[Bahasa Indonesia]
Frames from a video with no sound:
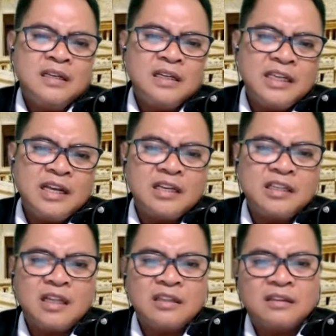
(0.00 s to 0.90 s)
Ketika
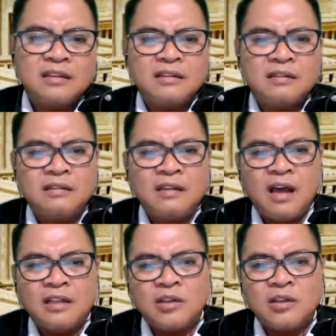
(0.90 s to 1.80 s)
kita
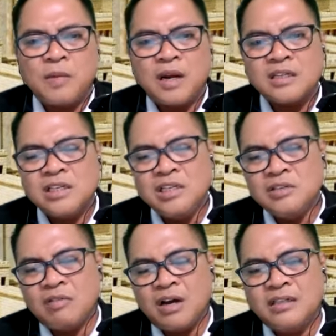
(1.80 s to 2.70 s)
atau para
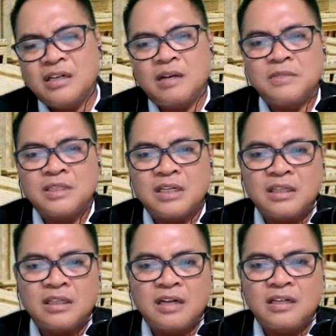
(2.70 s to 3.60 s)
siswa dalam
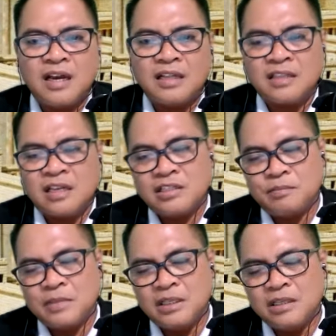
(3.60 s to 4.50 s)
cerita di
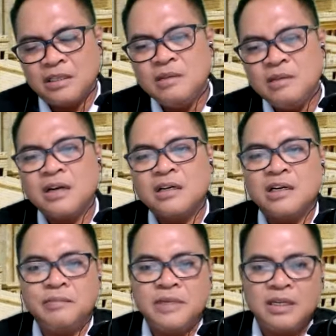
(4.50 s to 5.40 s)
atas menerima
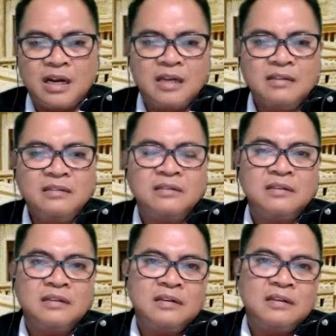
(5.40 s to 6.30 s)
kegembiraan,
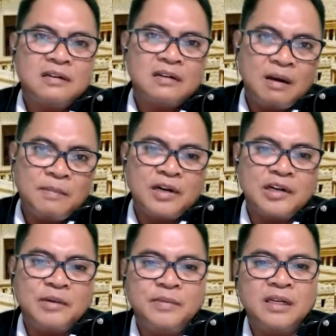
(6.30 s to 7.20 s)

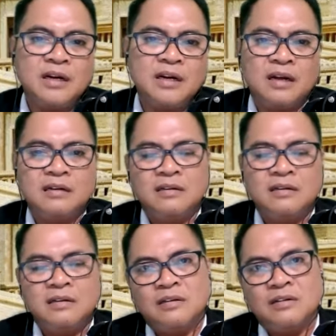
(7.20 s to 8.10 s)
kabar gembira
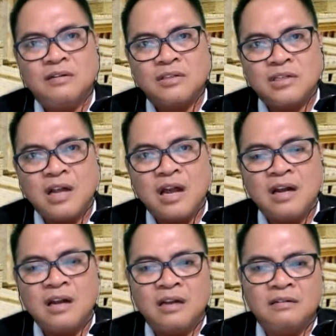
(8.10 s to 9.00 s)

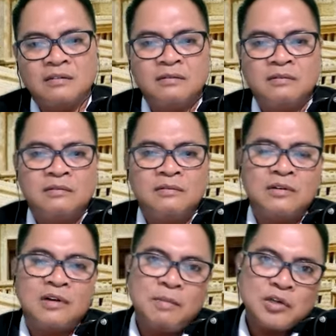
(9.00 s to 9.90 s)
kesenangan,
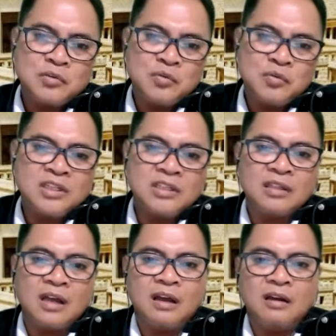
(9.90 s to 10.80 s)
kabar
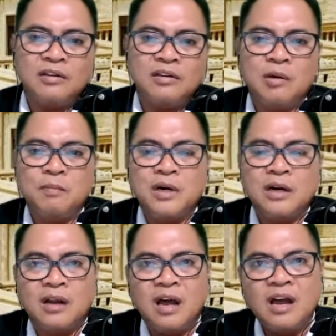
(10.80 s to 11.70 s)
sukacita yang
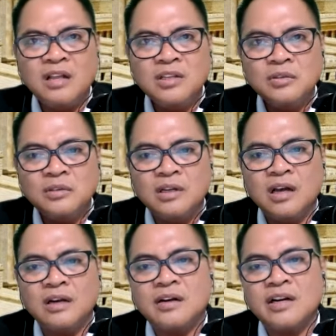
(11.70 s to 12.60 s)
berlanjut
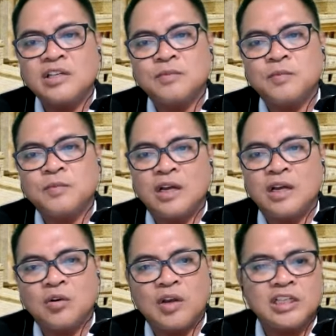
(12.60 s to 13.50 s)
dengan respon
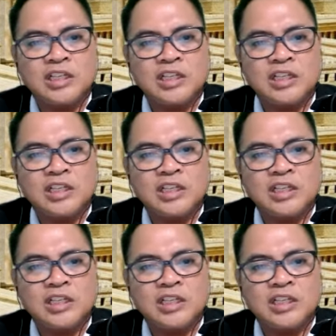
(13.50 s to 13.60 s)
atau